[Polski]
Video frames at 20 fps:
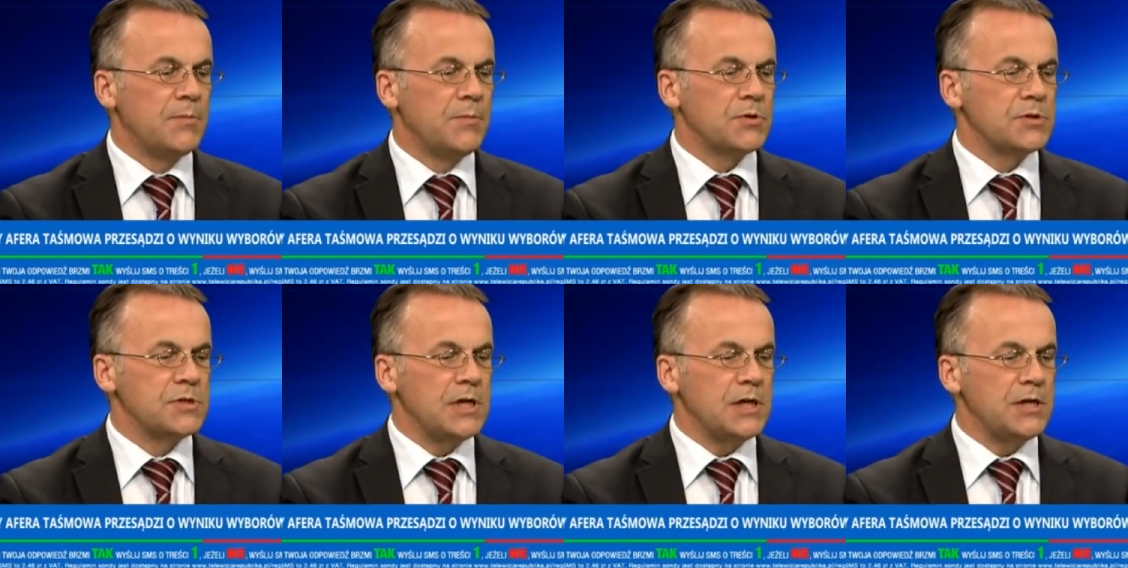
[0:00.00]

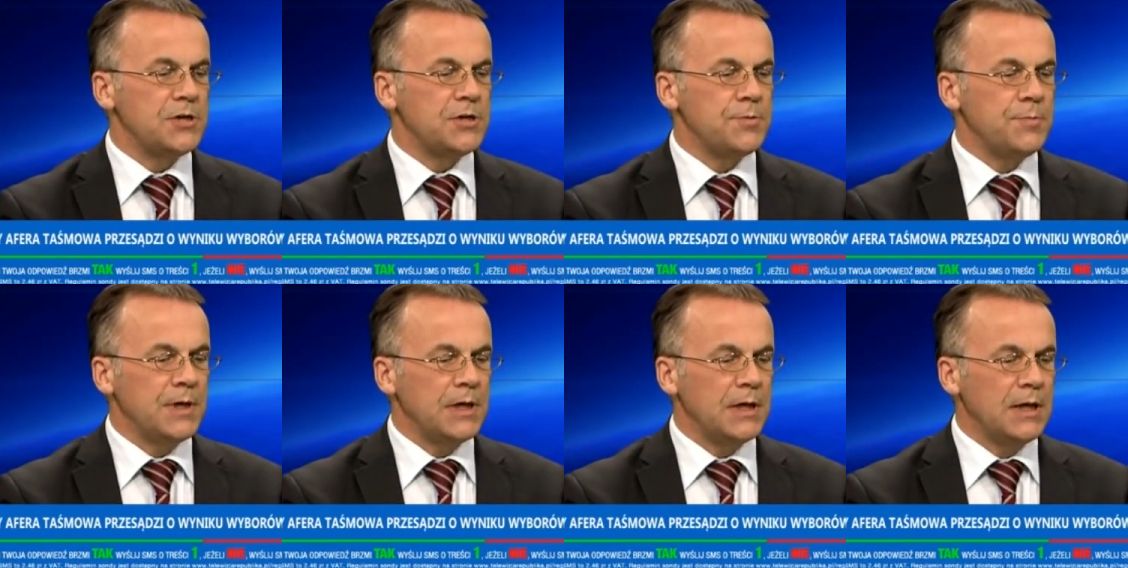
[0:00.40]

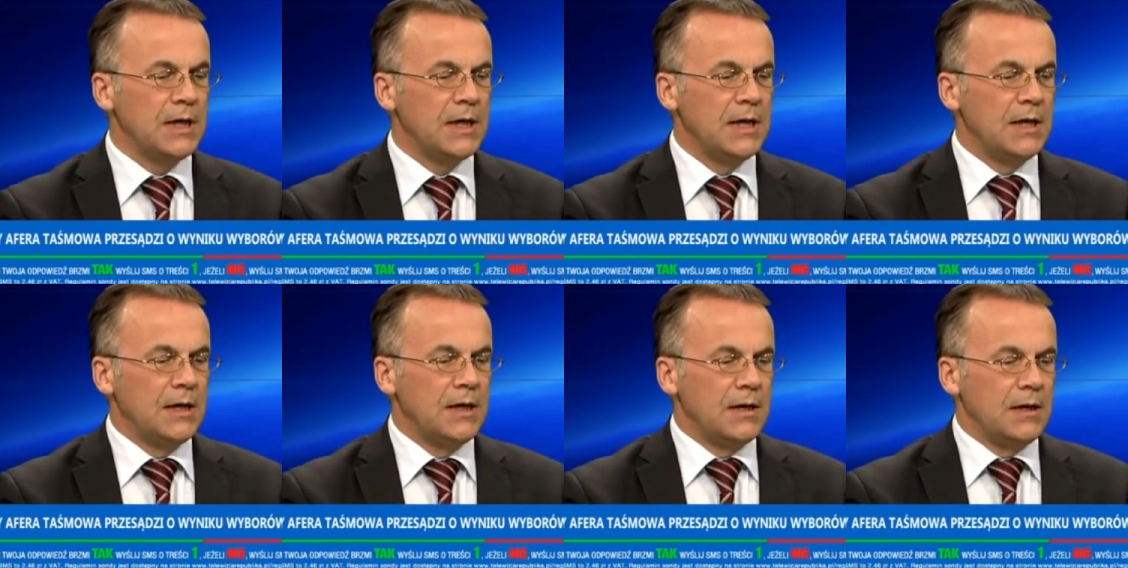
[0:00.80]
Poznaliśmy
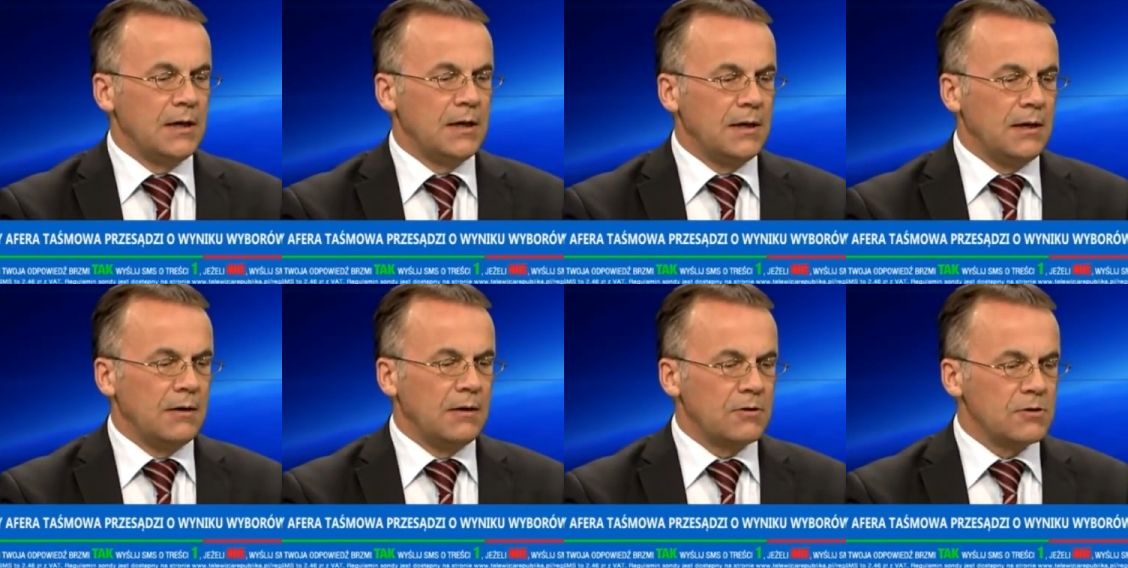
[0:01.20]

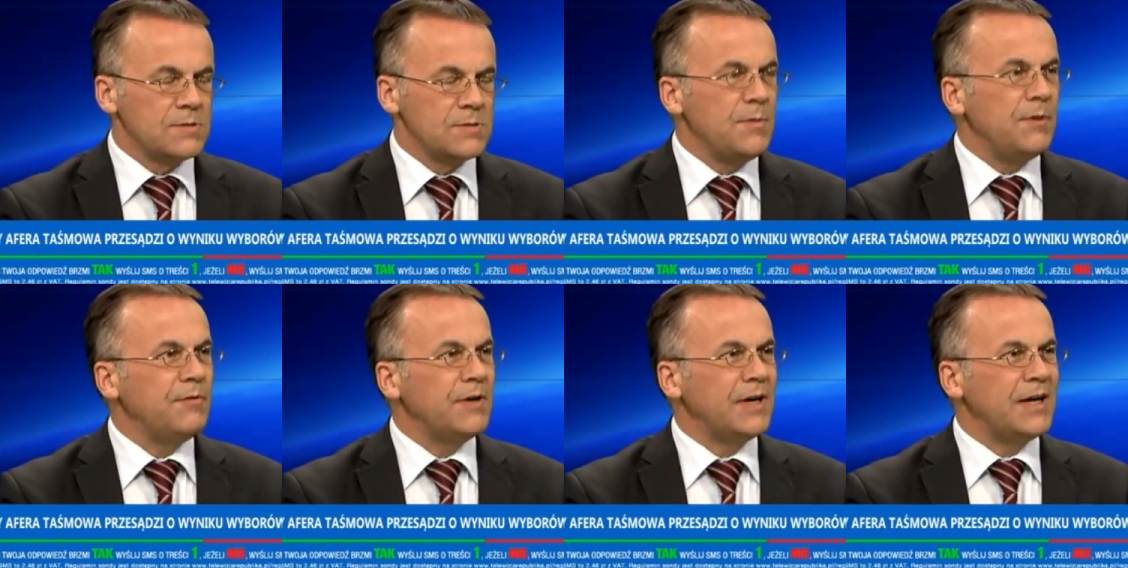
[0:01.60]
e,
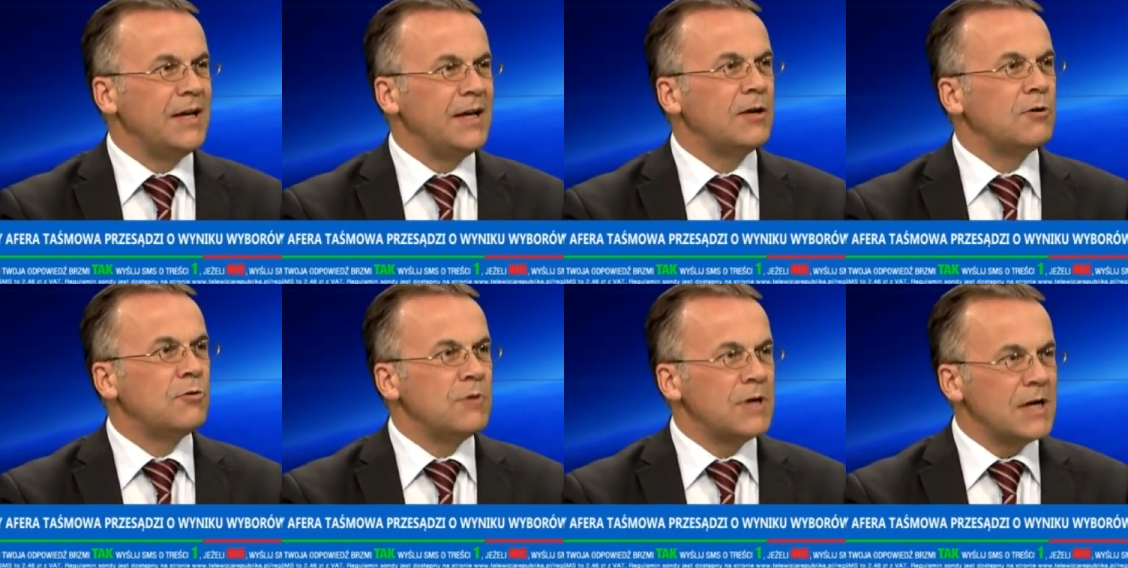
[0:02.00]
rozmowy
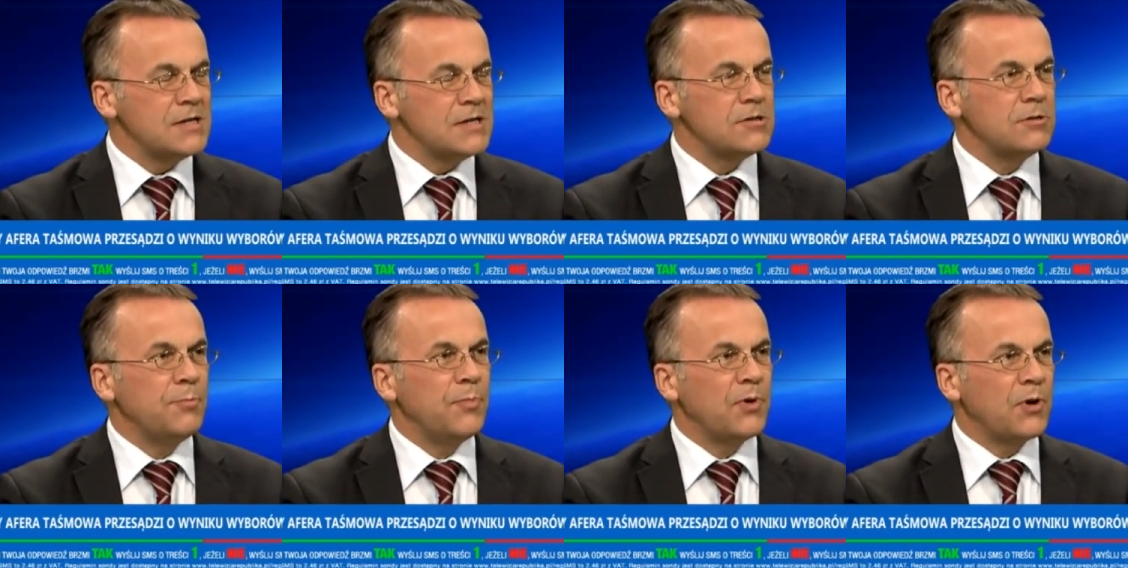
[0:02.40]

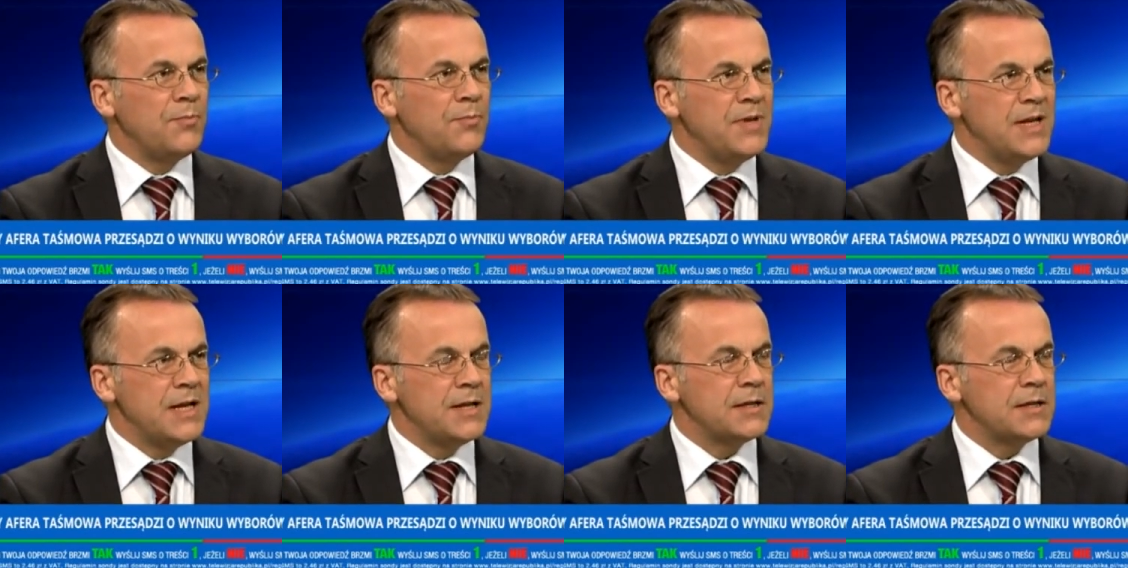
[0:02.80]
kilkunastu
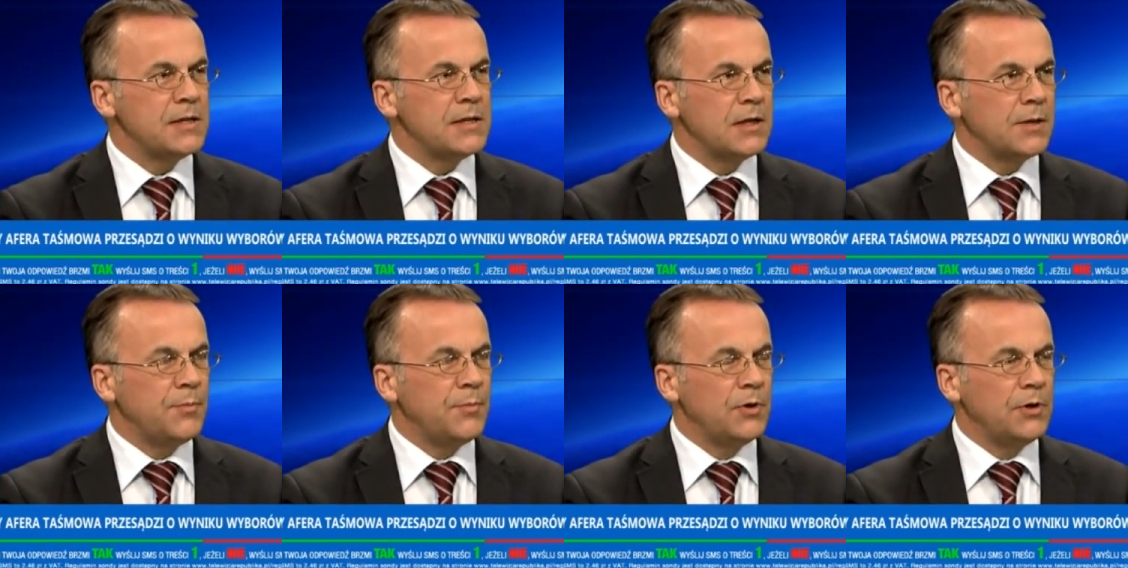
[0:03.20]

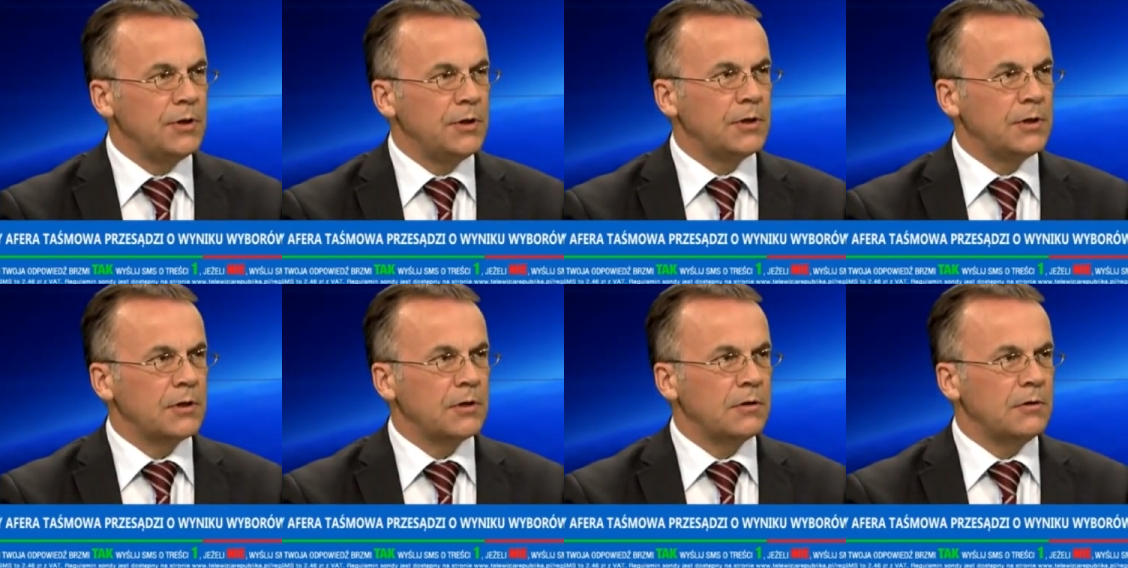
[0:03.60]
prominentnych
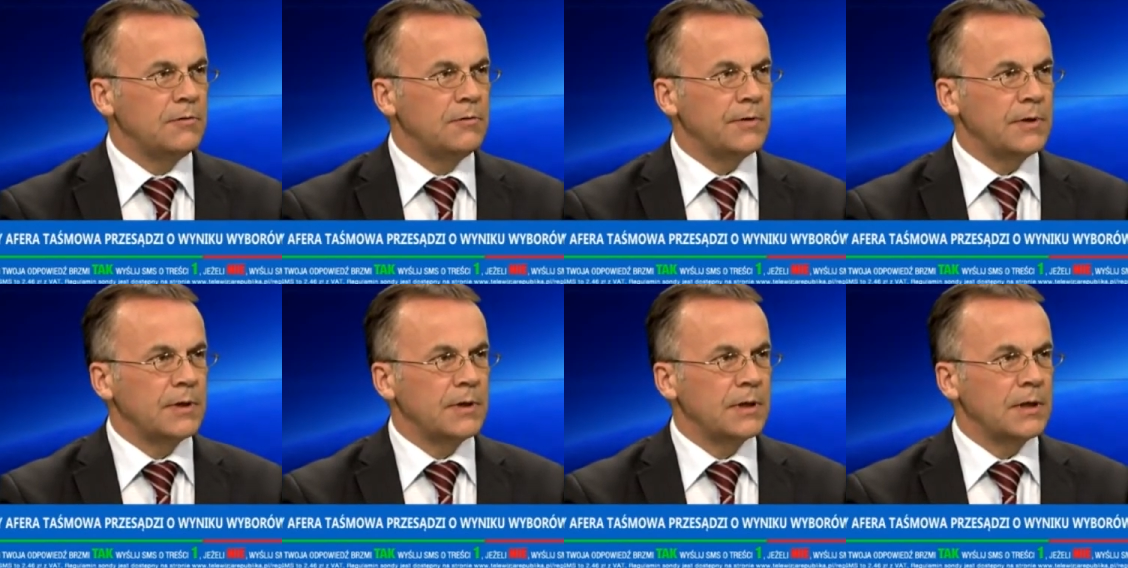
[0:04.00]

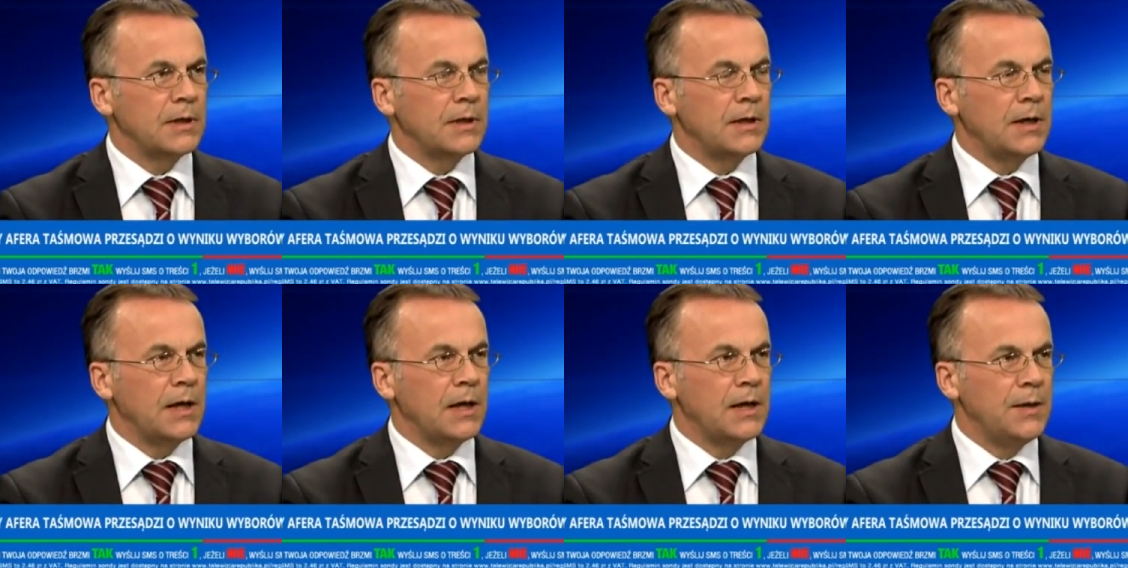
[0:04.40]
polityków e,